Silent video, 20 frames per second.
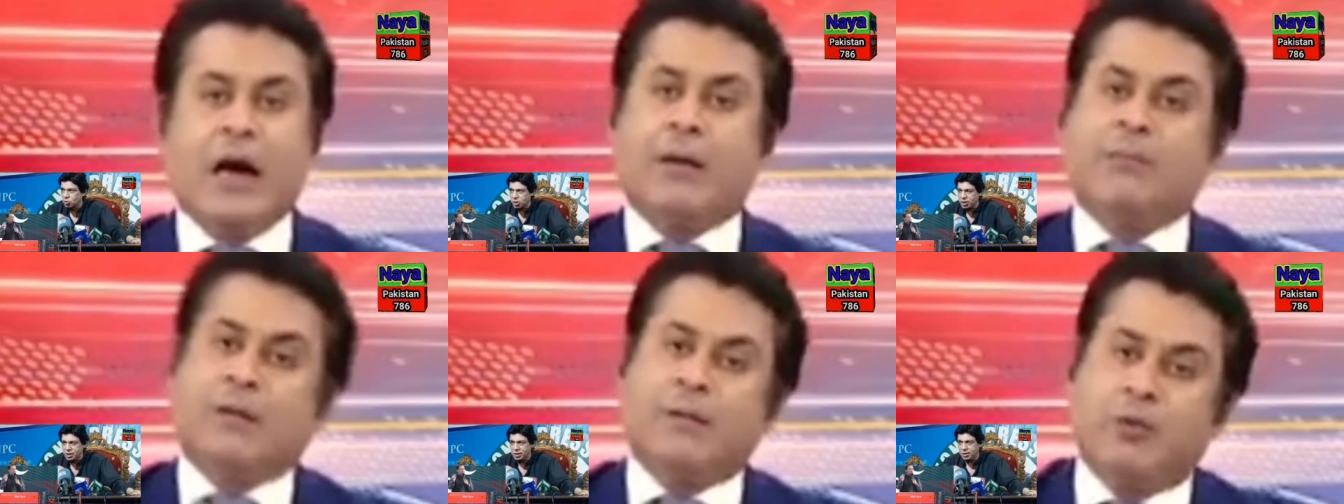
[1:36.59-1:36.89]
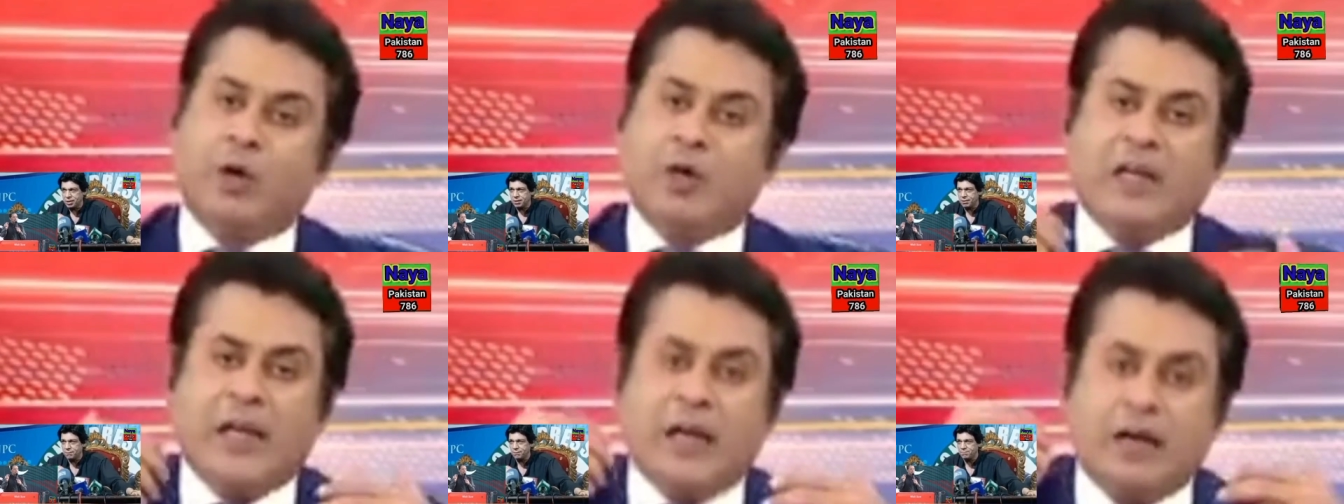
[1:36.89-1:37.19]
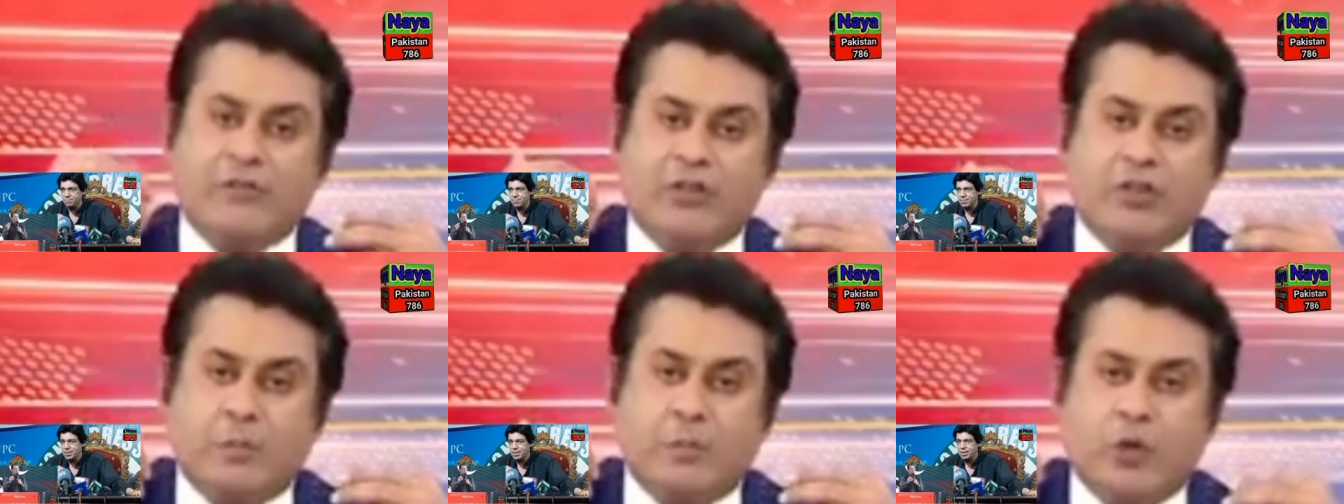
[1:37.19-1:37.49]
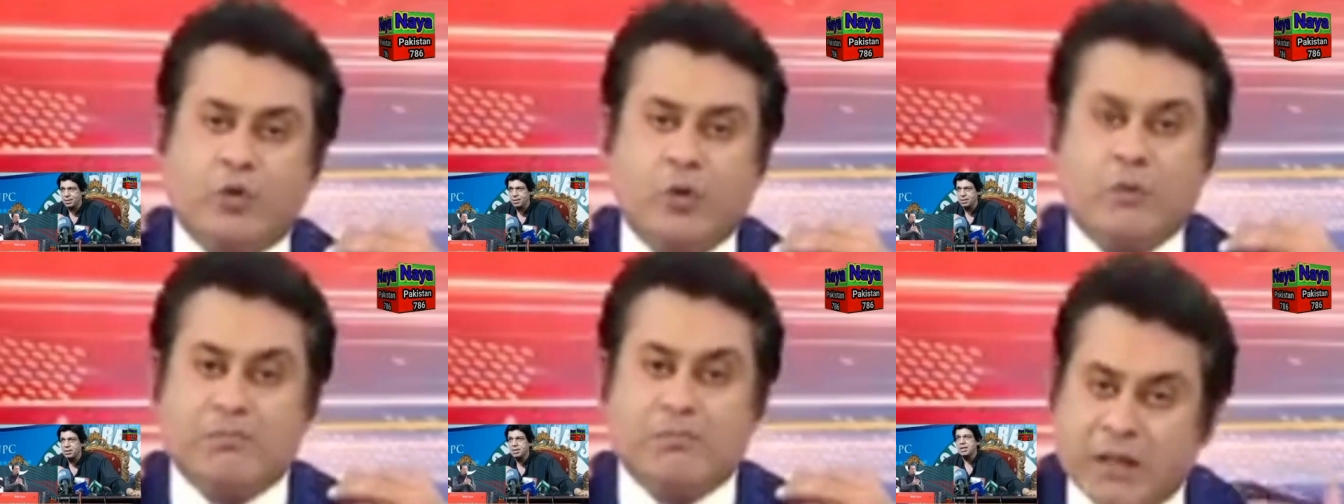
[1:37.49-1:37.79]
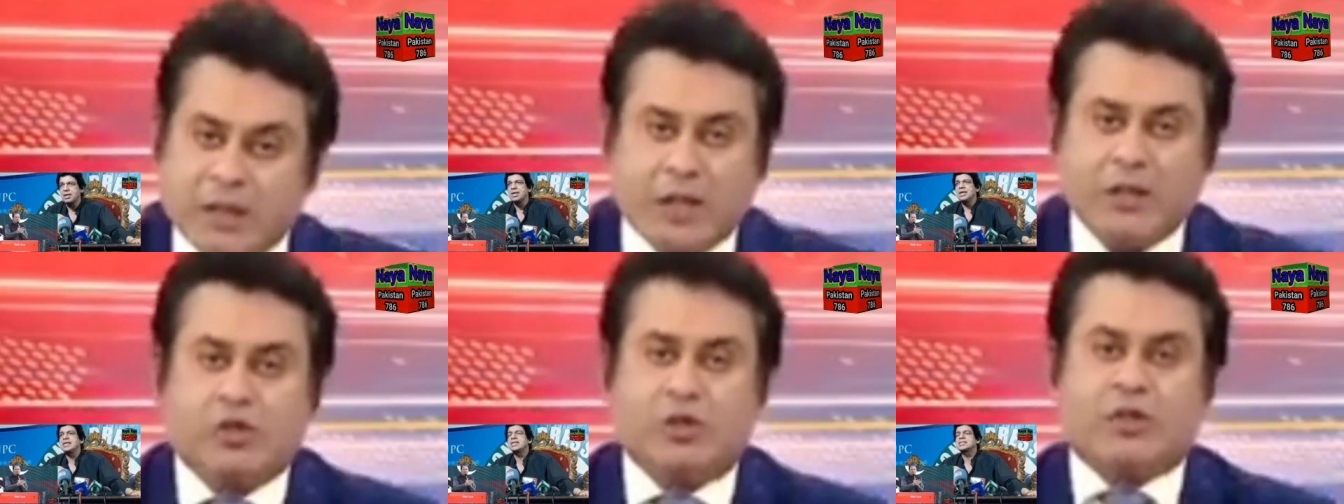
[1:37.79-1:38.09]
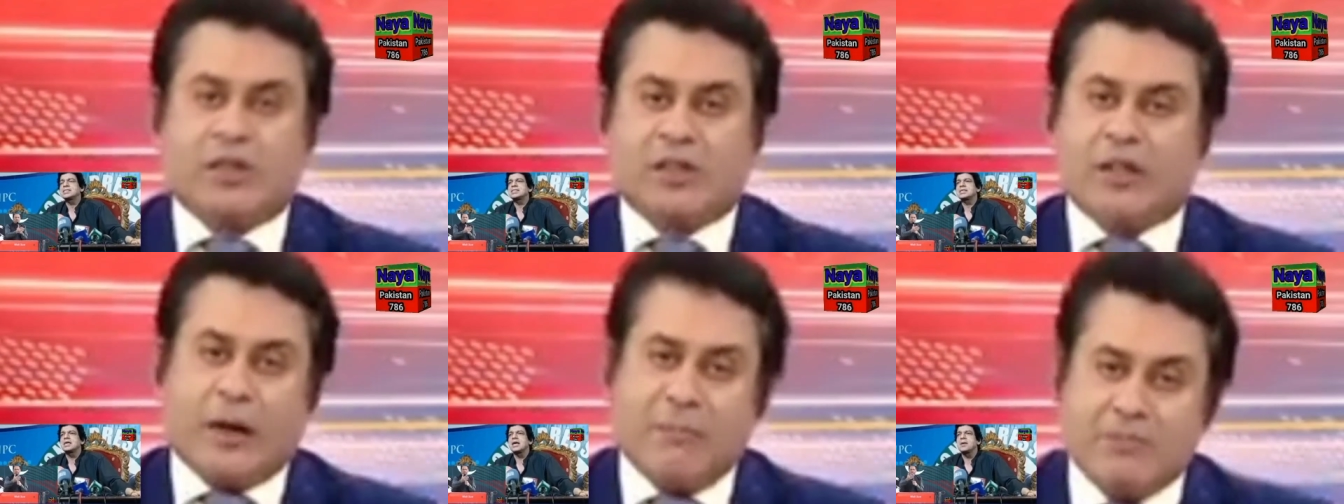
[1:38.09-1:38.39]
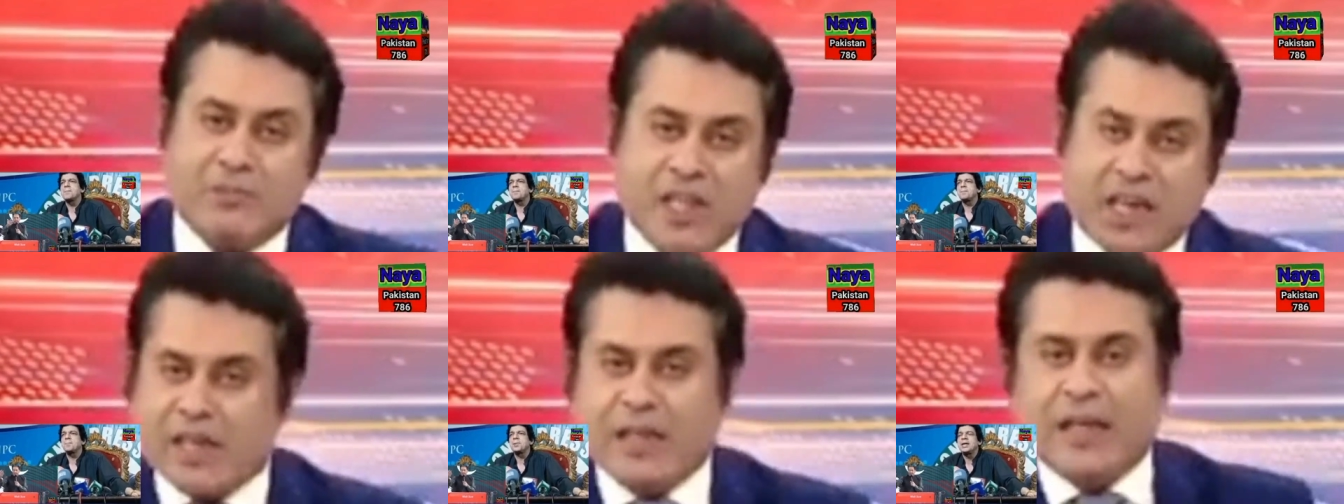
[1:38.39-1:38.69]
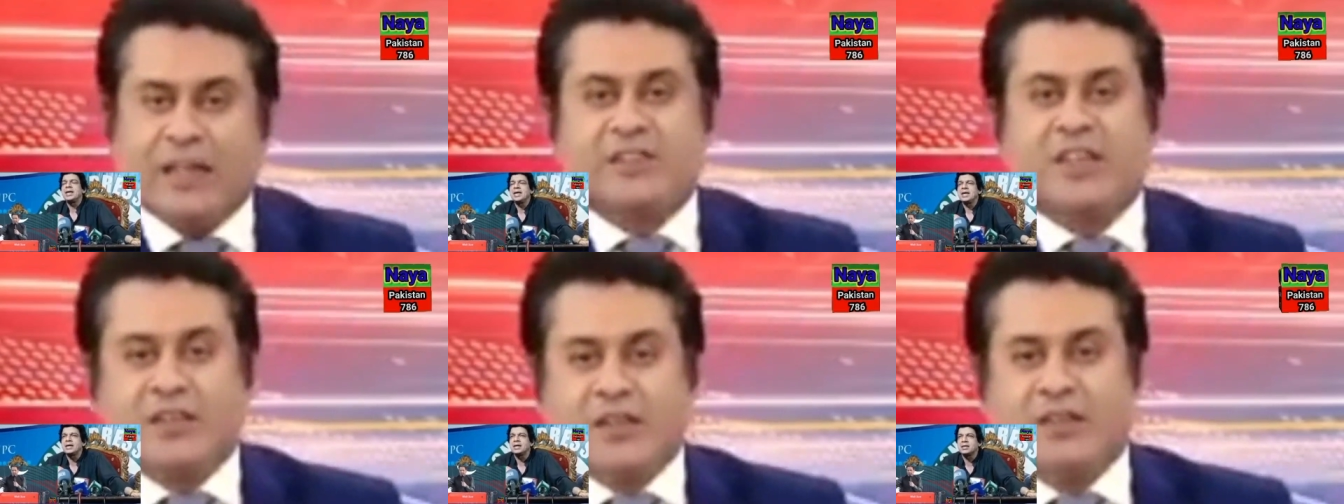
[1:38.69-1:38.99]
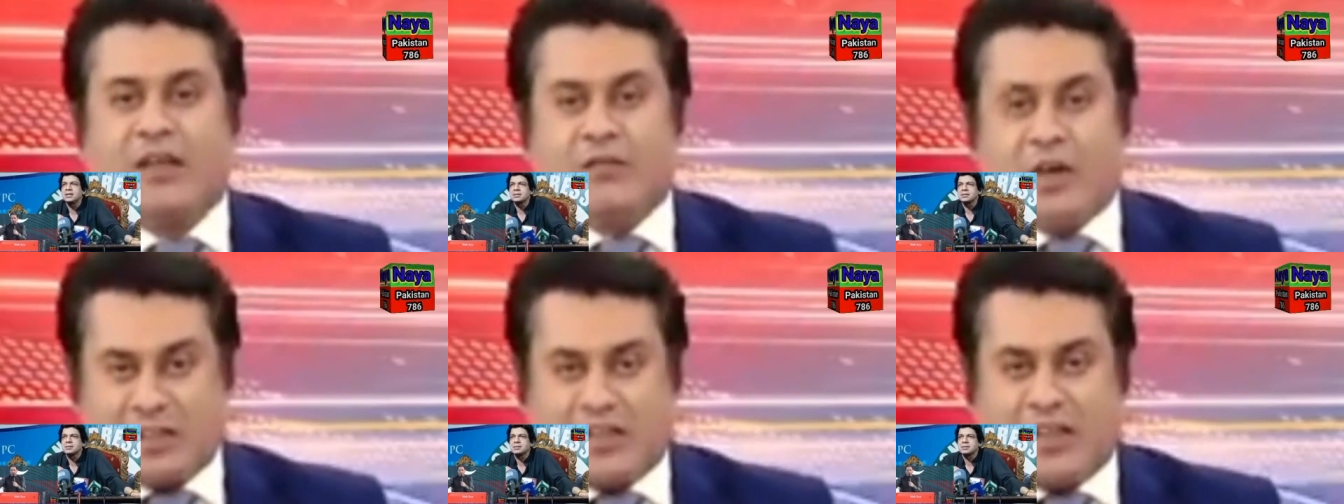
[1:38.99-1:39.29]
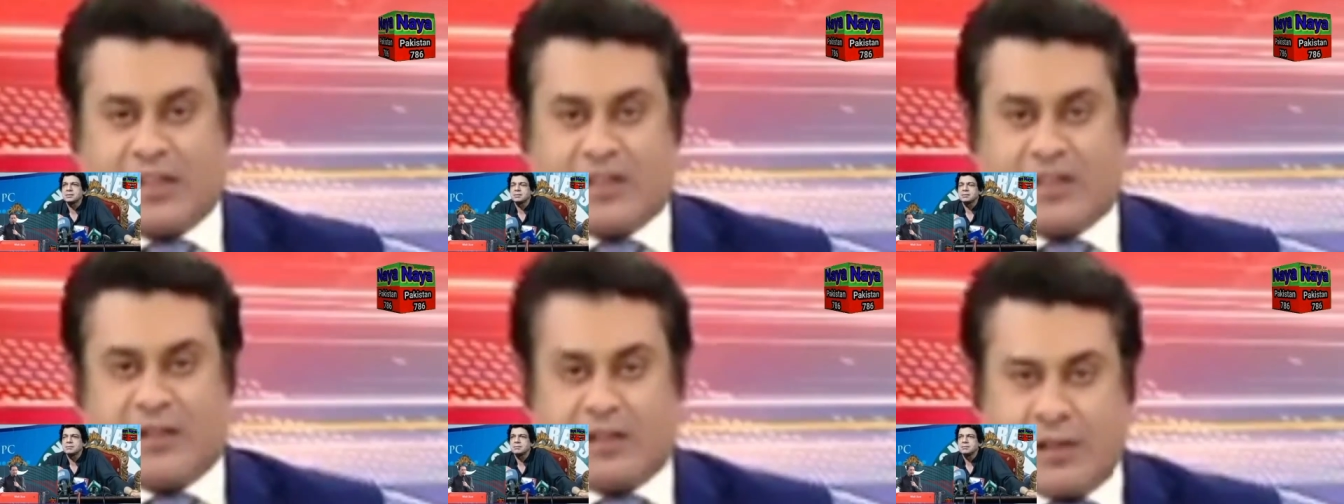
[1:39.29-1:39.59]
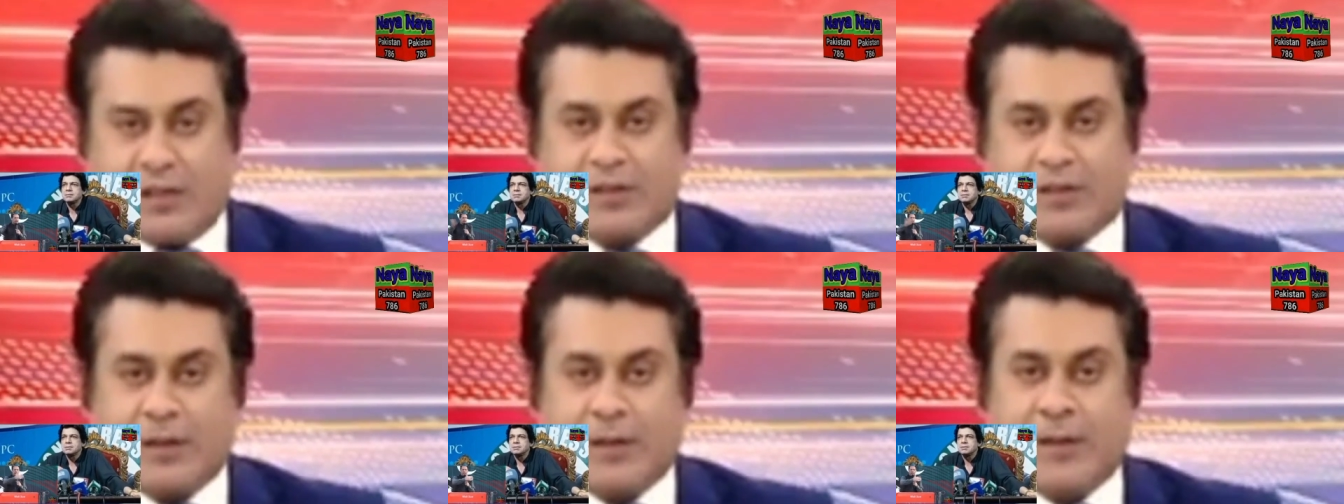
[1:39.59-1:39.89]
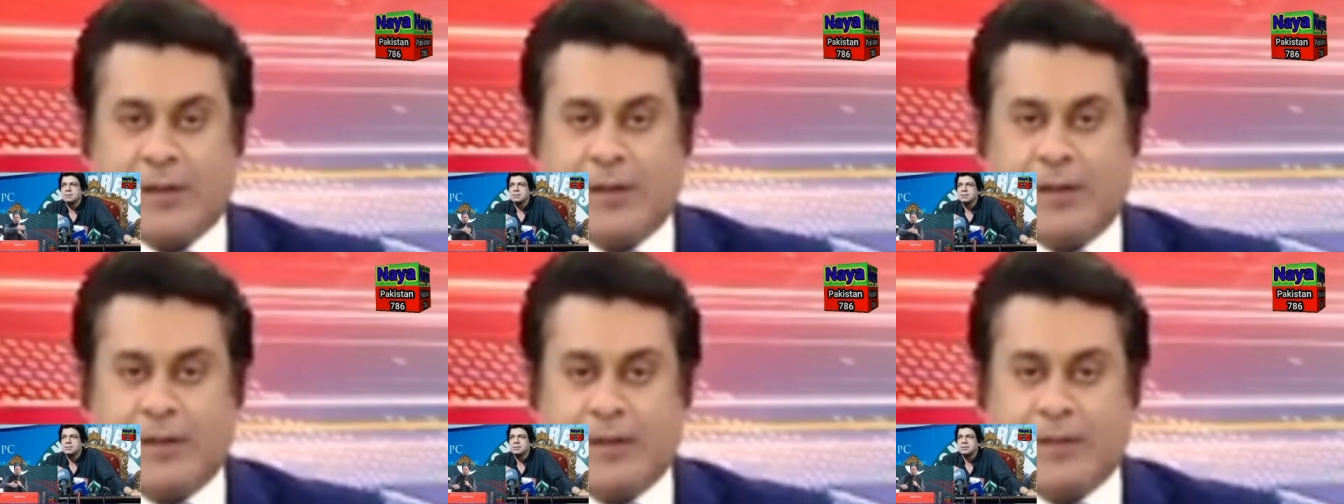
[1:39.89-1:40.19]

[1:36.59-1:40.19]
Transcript: आपकी बॉडी लैंग्वेज बिल्कुल बदल चुकी थी आप निकलना चाहते थे वहां से किसी तरह